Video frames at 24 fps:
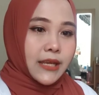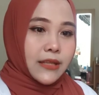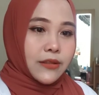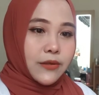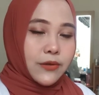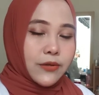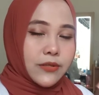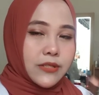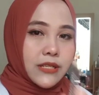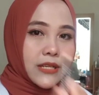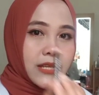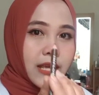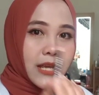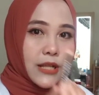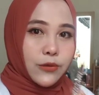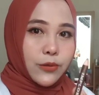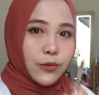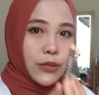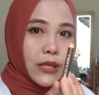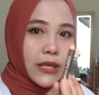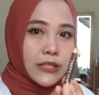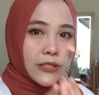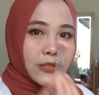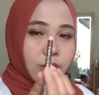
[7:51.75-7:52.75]
terus dia
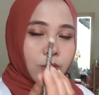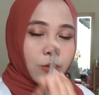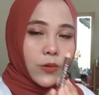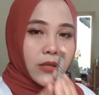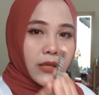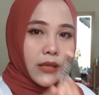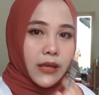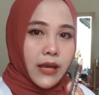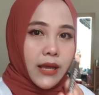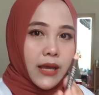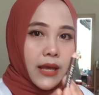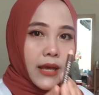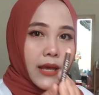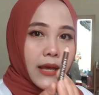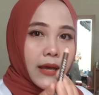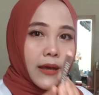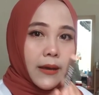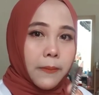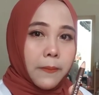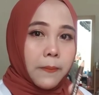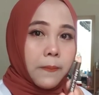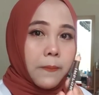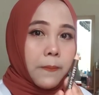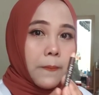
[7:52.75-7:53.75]
itu teksturnya
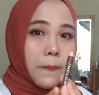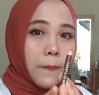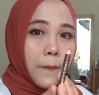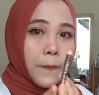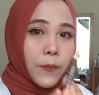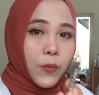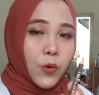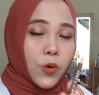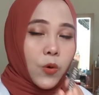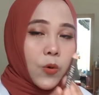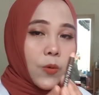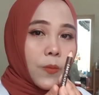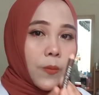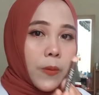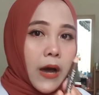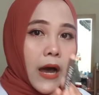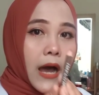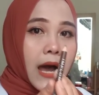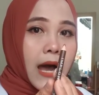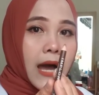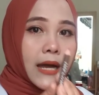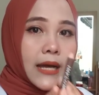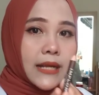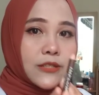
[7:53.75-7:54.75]
empuk
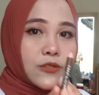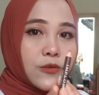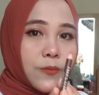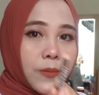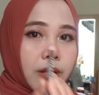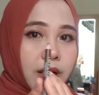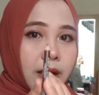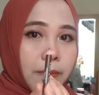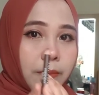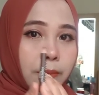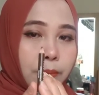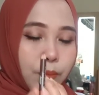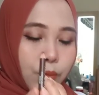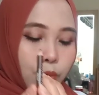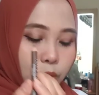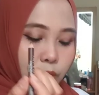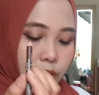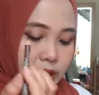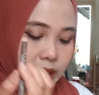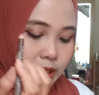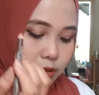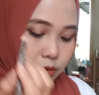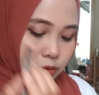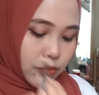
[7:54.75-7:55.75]
banget super
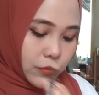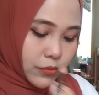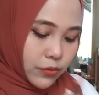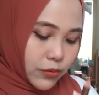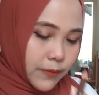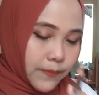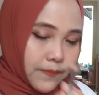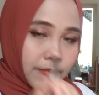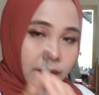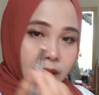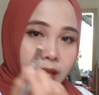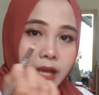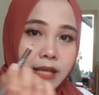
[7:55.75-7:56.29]
empuk gitu